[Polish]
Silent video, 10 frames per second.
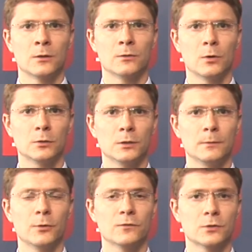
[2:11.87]
Złoty
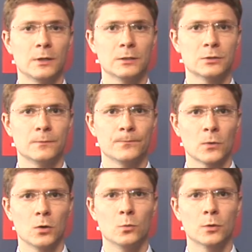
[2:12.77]
po wczorajszym
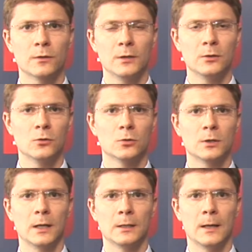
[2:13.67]
umocnieniu od
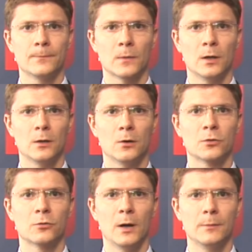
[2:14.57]
rana
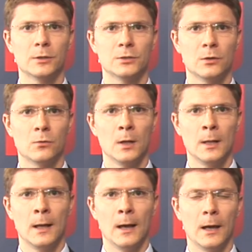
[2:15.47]
osłabia się.
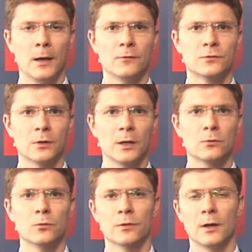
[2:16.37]
Wczoraj
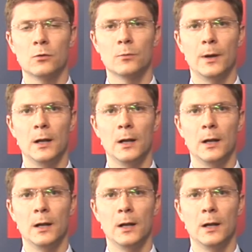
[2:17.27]
kurs eur